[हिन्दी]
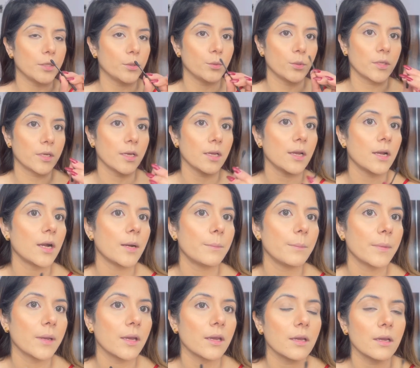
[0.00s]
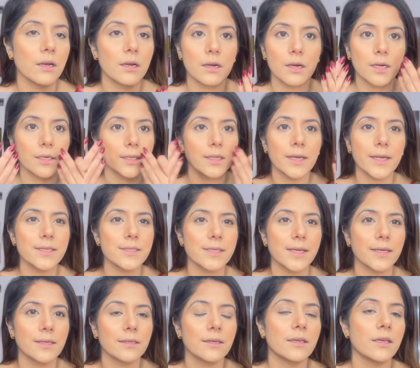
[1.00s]
ओके okay, अब मैं अंडर आई
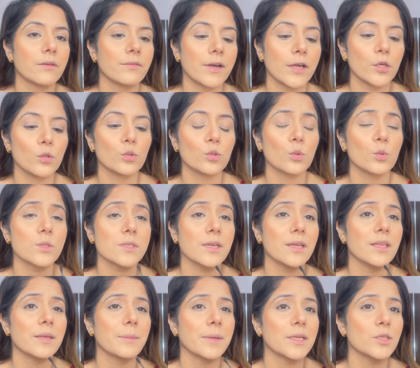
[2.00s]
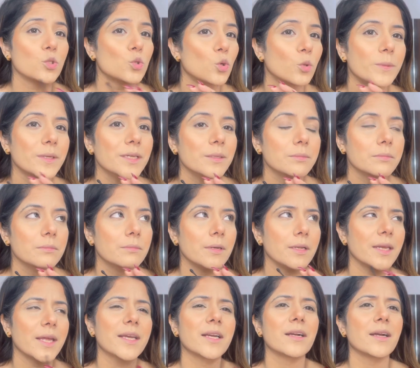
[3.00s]
सेट करने वाली हूँ तो उसके लिए मेरी जो भी
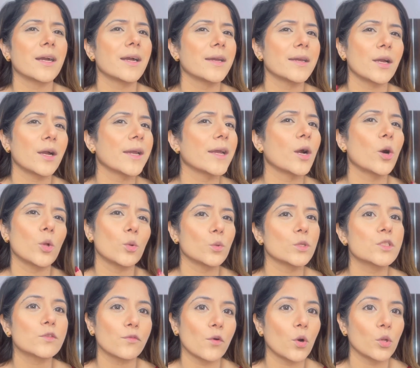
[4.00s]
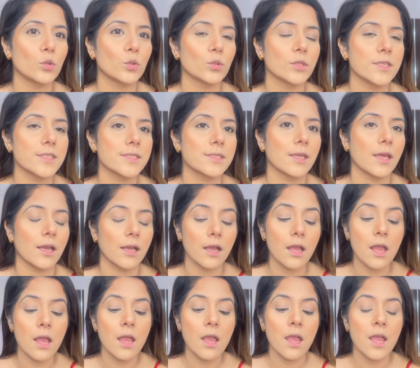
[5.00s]
लाइक आई आई ऑलवेज फॉलो दिस थिंग
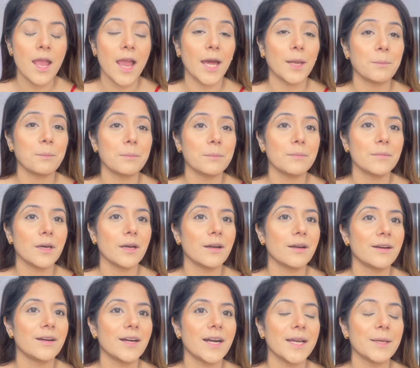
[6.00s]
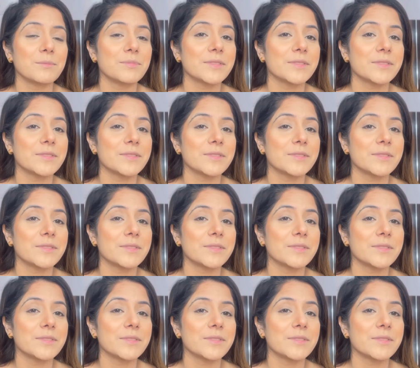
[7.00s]
एंड आई एम